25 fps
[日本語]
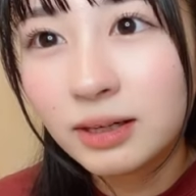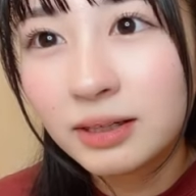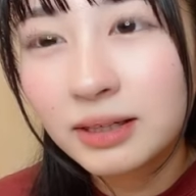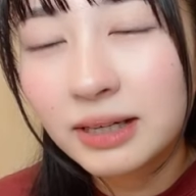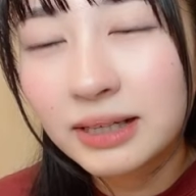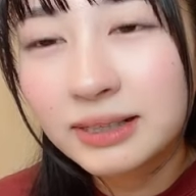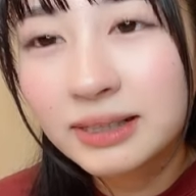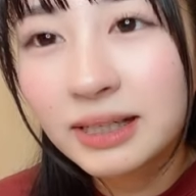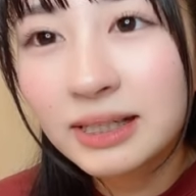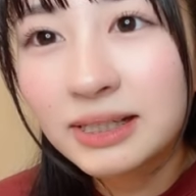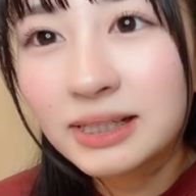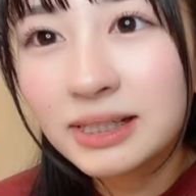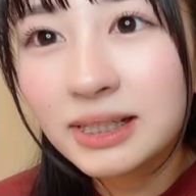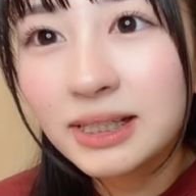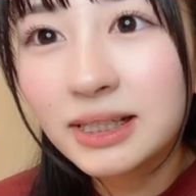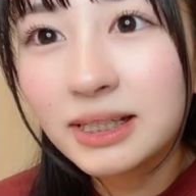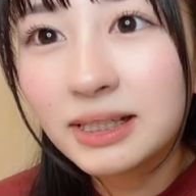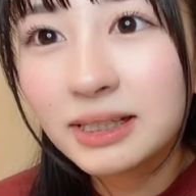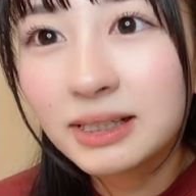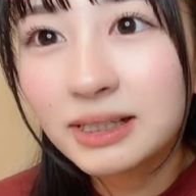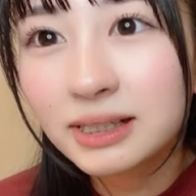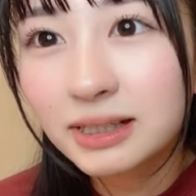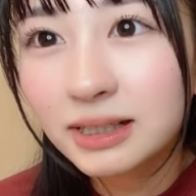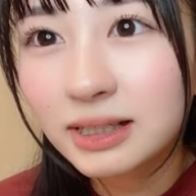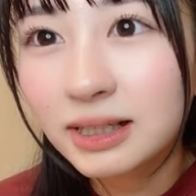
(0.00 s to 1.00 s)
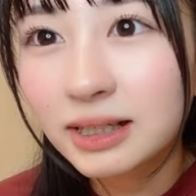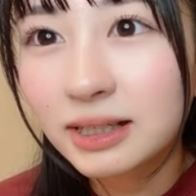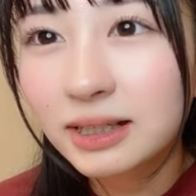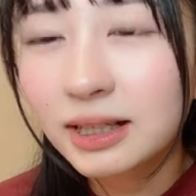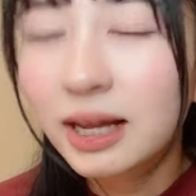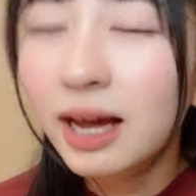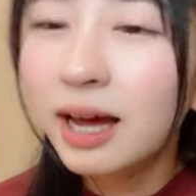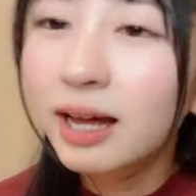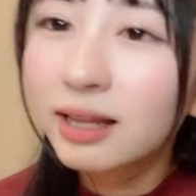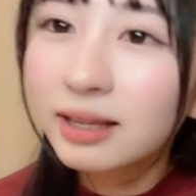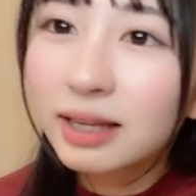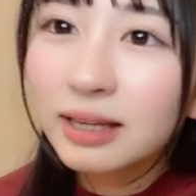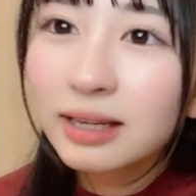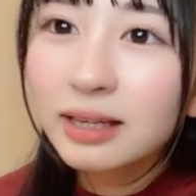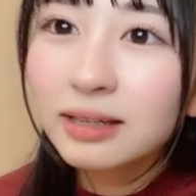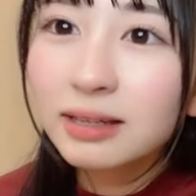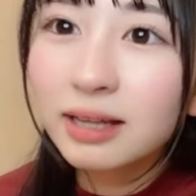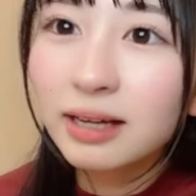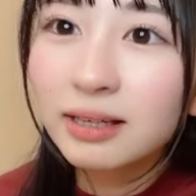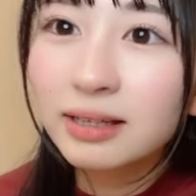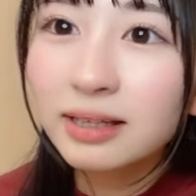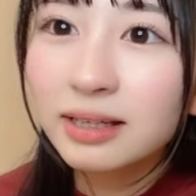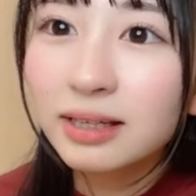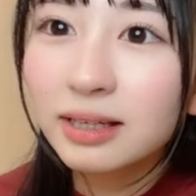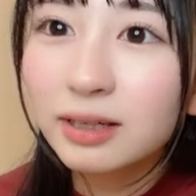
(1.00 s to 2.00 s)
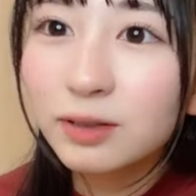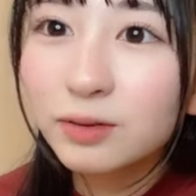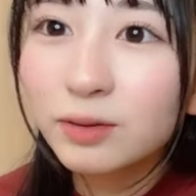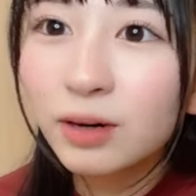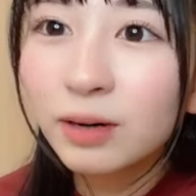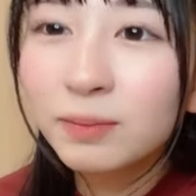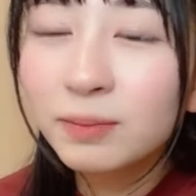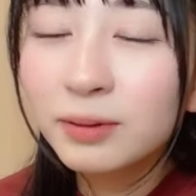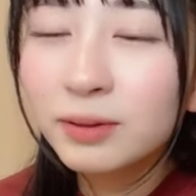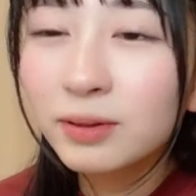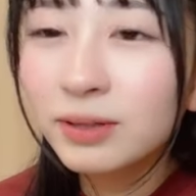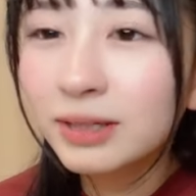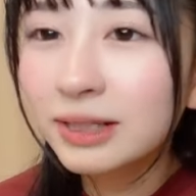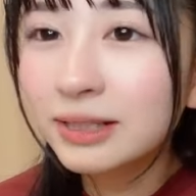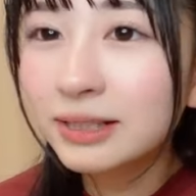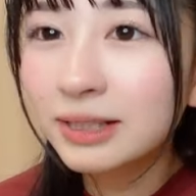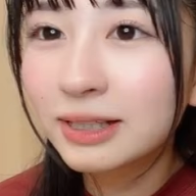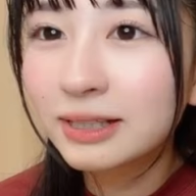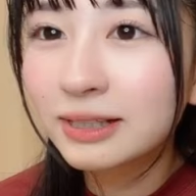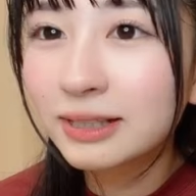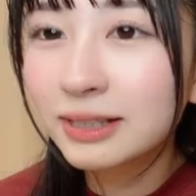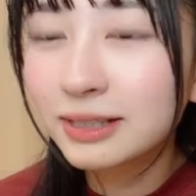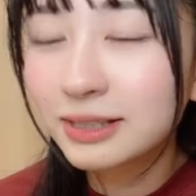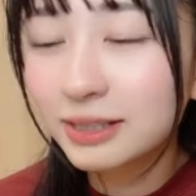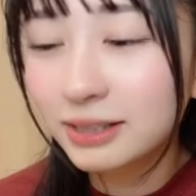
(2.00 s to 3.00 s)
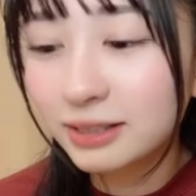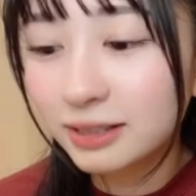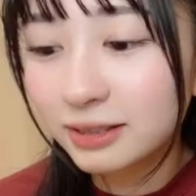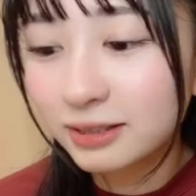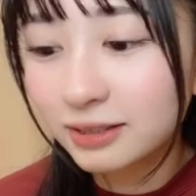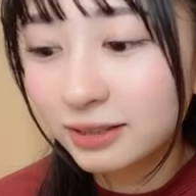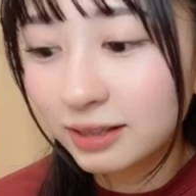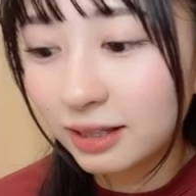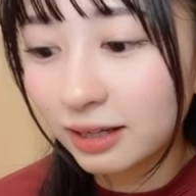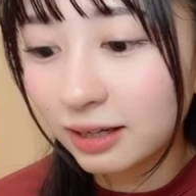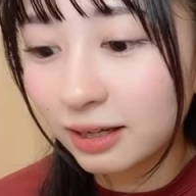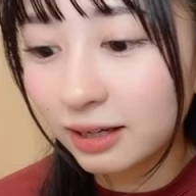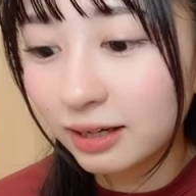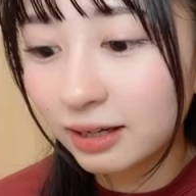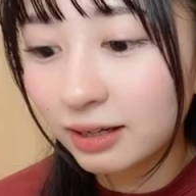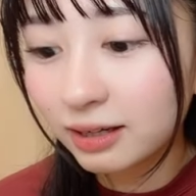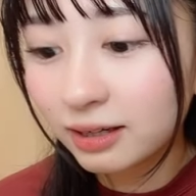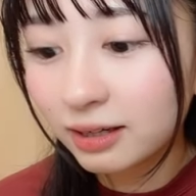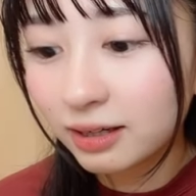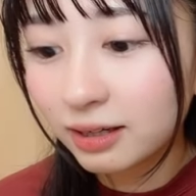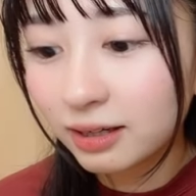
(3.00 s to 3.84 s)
優しいしただ単に上辺の優しさじゃなくて